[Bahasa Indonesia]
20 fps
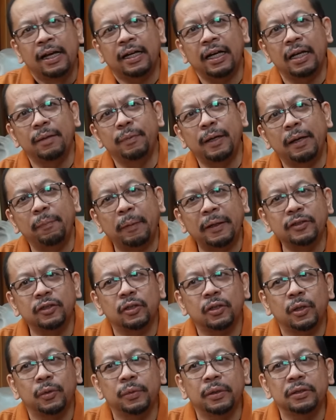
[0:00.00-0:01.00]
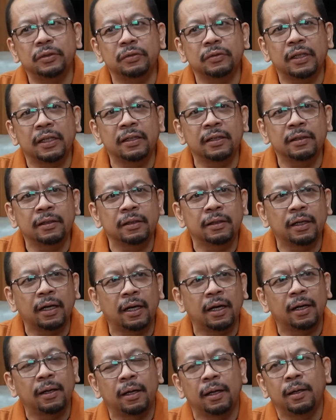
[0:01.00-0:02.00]
kelebihan Pak Jokowi itu kan
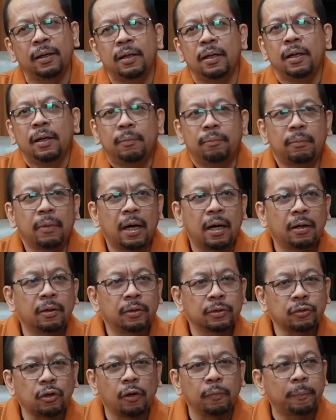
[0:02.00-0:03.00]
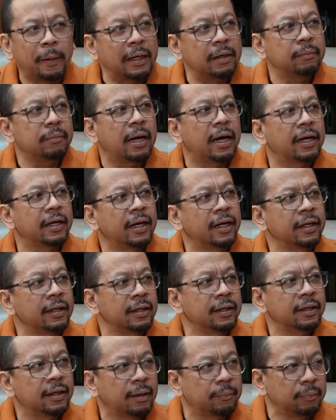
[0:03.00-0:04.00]
ya mau topan
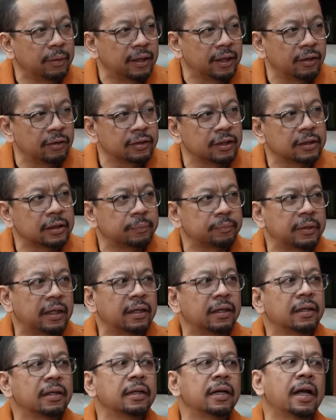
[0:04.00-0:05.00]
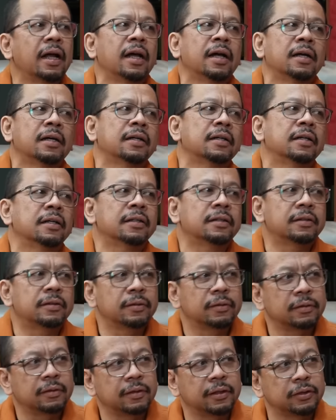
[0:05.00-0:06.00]
badai ya beliau tetap tenang yeah,
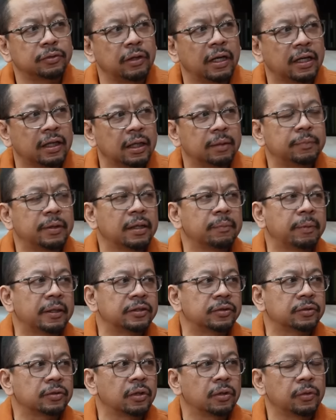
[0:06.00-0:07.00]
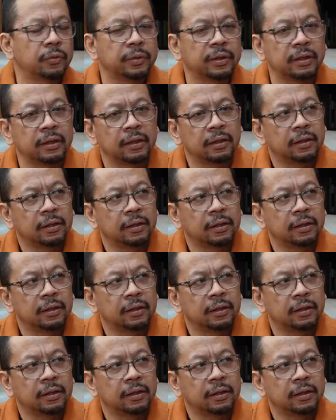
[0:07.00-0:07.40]
gitu. Yeah, iya. Itulah kelebihan Pak Jokowi.